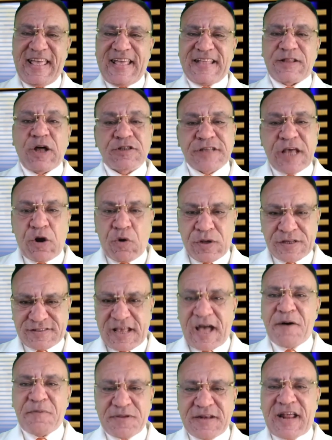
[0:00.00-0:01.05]
Entonces,
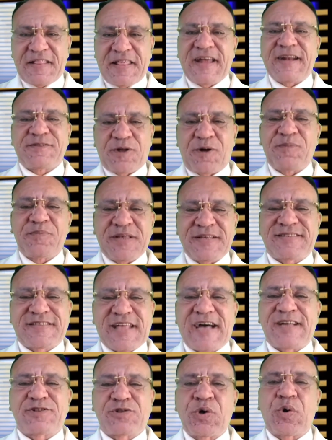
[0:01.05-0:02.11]
Luis Abinader, ¿dónde
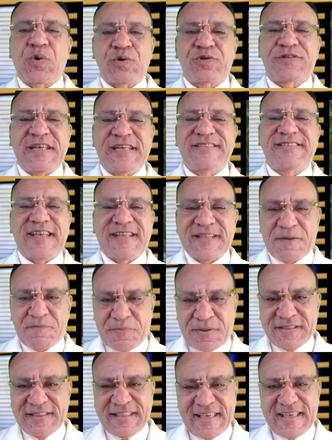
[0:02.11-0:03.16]
está su justicia
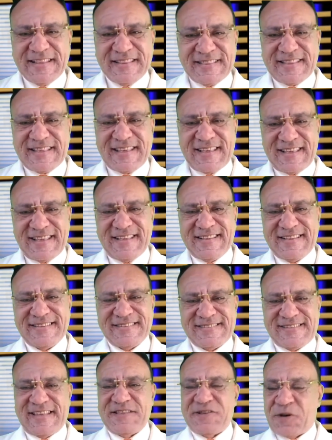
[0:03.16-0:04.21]
independiente?
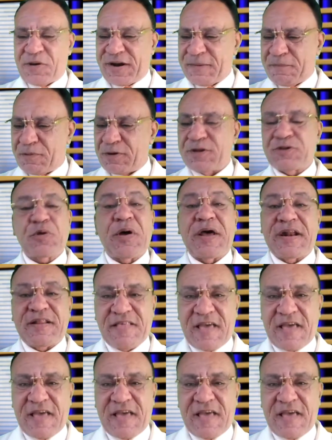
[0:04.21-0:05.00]
Señores, por esto es